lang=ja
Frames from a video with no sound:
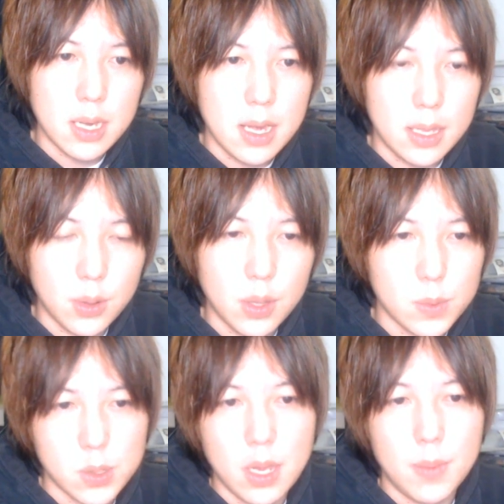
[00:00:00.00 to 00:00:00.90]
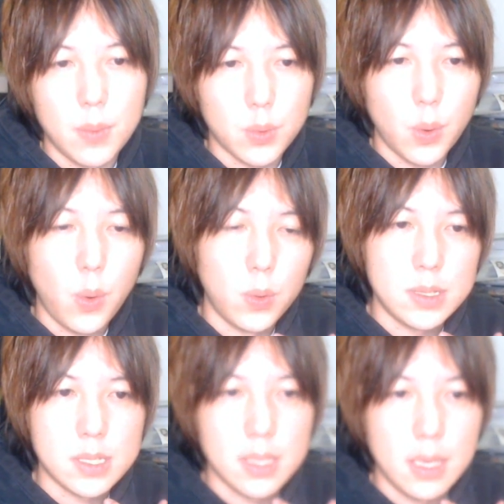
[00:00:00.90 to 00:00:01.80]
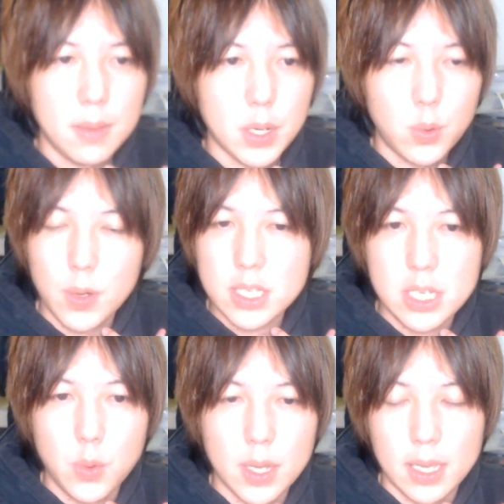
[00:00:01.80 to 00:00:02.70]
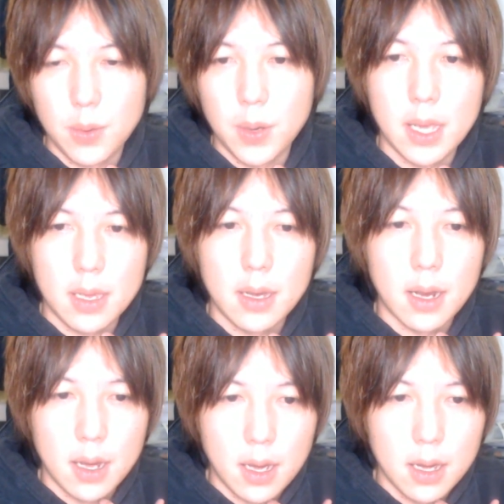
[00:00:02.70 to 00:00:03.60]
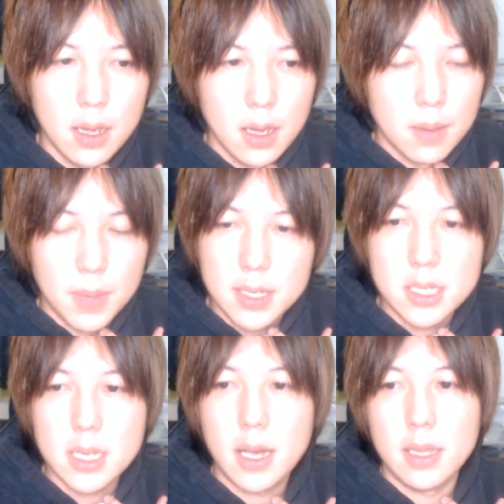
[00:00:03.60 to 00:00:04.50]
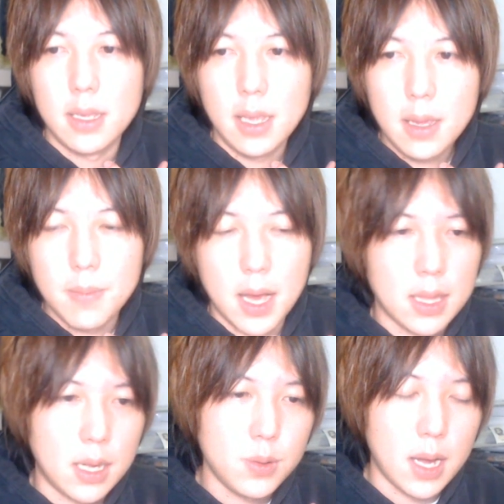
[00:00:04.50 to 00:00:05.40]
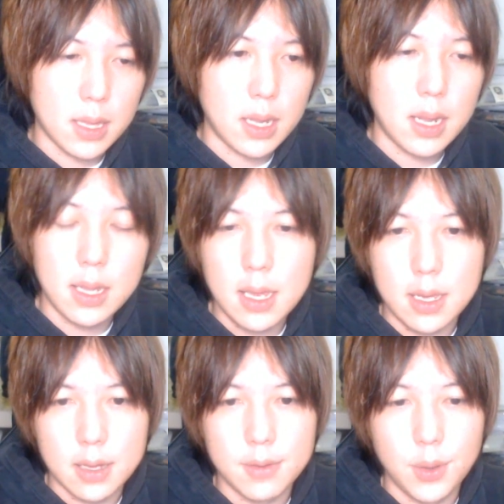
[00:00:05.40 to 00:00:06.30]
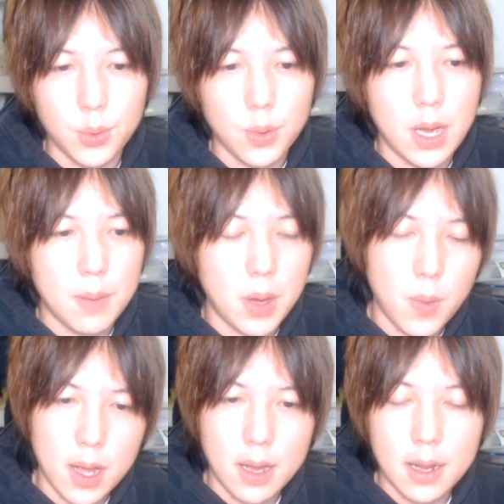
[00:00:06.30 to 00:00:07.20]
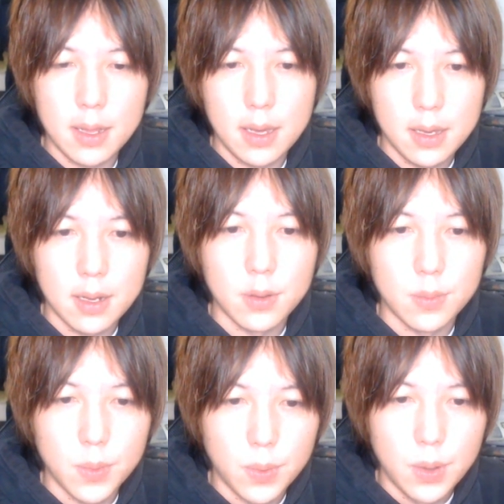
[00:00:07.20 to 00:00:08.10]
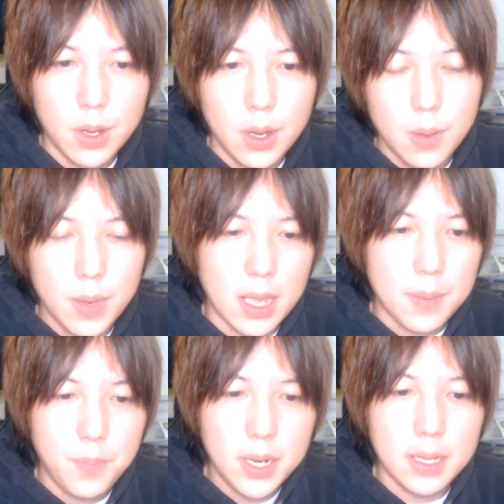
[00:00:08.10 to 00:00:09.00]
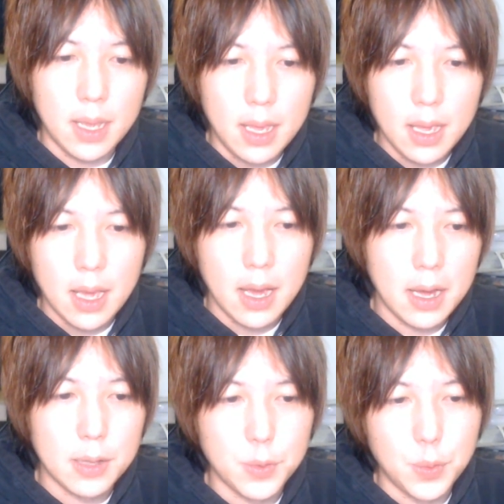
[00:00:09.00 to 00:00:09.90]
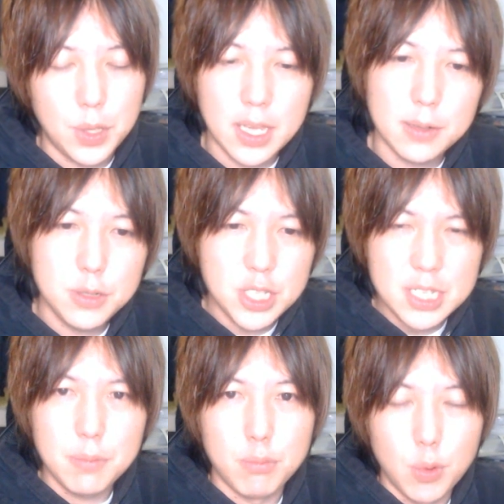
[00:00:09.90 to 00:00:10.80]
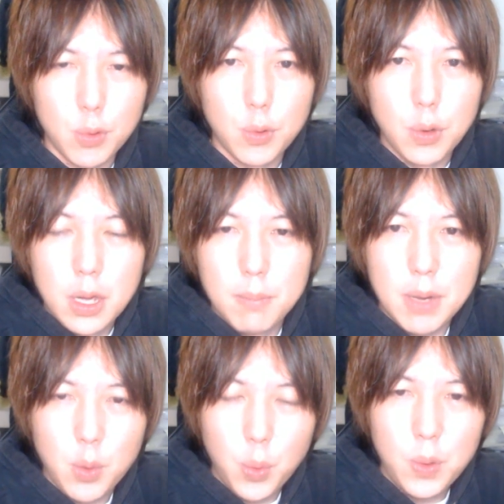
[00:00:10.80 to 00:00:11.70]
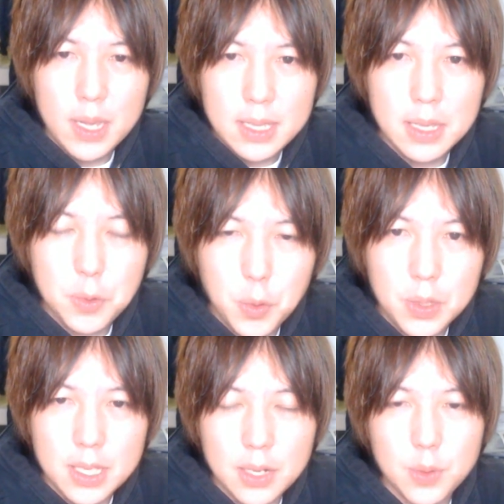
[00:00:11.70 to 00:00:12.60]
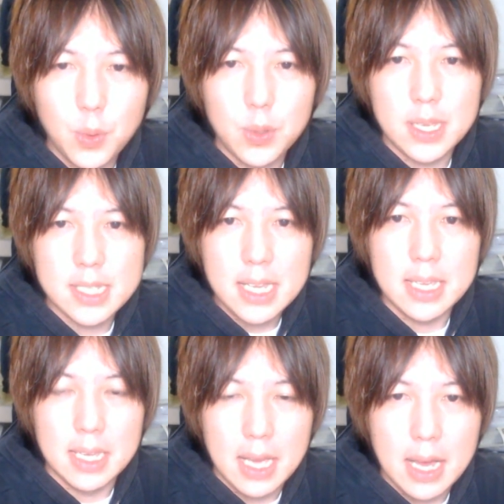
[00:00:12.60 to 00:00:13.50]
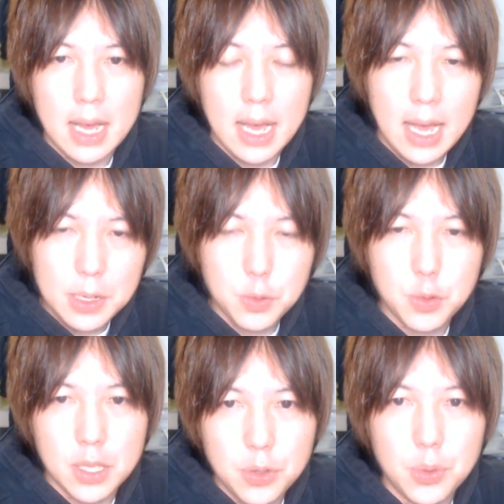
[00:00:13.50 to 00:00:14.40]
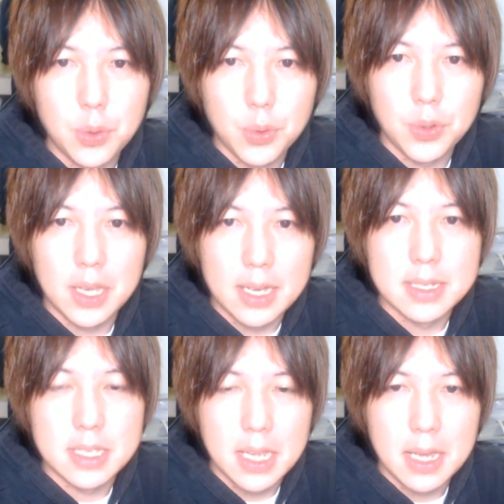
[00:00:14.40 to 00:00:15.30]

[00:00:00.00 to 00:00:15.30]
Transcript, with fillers: と言っても、それはまあ僕法律にま詳しいわけではないから、まあ、一概にね、まあ、当たるか当たらないかっていうことはまあ分からないけれども、まあ、やっぱりねあの光自身も、まあ、こうやってこう似てるこうデザインがあるっていうことに関して、